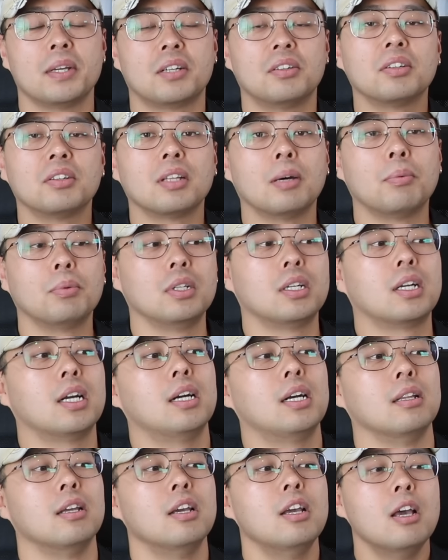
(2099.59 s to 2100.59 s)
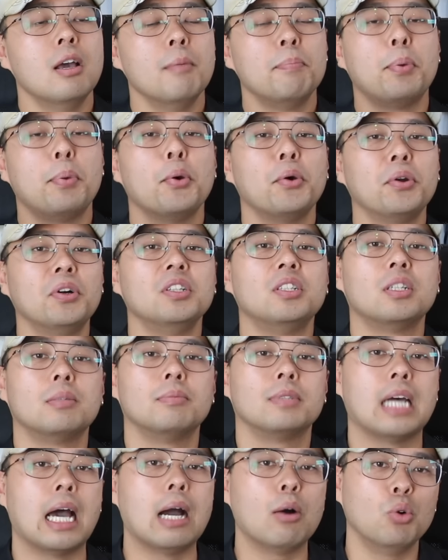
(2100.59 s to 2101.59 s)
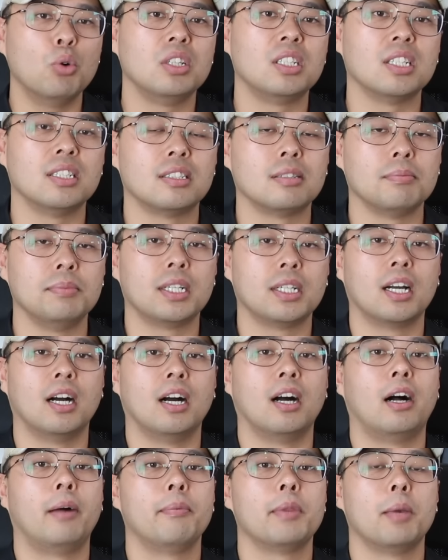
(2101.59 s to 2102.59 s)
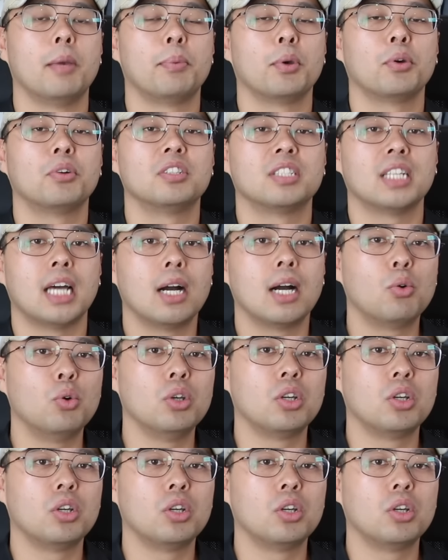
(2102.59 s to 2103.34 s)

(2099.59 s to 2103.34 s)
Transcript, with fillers: 그러다 보니까 표를 지금 사고 있지 않습니까? 네, 표를 사고